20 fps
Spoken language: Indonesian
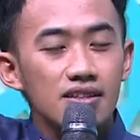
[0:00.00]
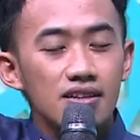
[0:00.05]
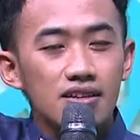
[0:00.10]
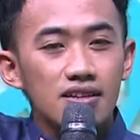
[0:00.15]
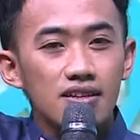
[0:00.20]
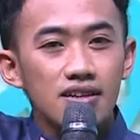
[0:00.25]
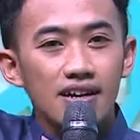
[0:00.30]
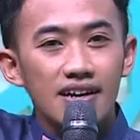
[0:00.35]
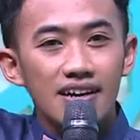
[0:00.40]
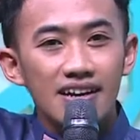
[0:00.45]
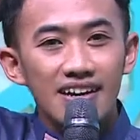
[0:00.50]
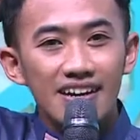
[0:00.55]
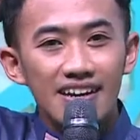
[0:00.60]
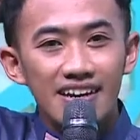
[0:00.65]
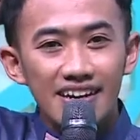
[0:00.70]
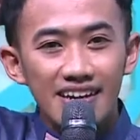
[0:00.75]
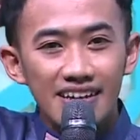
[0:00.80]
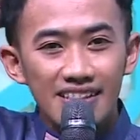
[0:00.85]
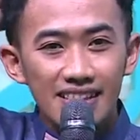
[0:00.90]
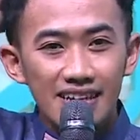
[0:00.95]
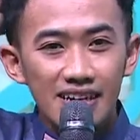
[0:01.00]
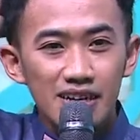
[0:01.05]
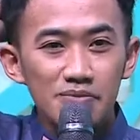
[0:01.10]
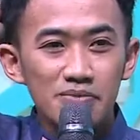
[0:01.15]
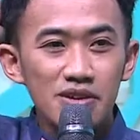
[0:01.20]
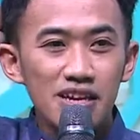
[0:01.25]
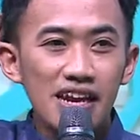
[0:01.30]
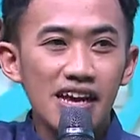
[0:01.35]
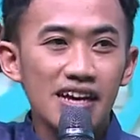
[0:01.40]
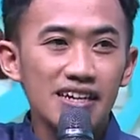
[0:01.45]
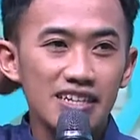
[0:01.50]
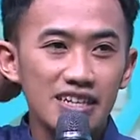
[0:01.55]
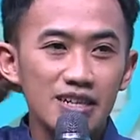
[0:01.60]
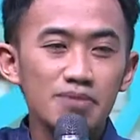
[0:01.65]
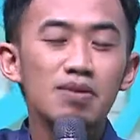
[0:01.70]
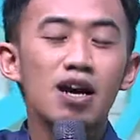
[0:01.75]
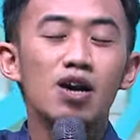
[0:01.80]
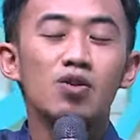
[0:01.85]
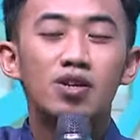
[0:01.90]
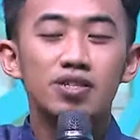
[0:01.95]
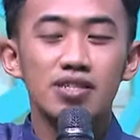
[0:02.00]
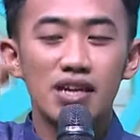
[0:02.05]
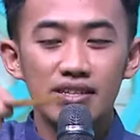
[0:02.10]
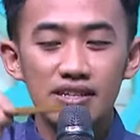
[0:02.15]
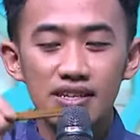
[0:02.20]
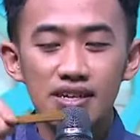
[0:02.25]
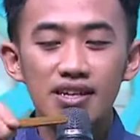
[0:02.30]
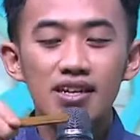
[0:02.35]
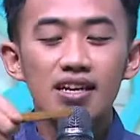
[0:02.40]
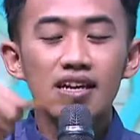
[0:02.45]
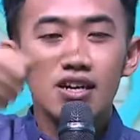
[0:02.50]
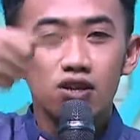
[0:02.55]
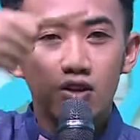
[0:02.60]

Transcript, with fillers: Eh, terlebih lagi bahwasanya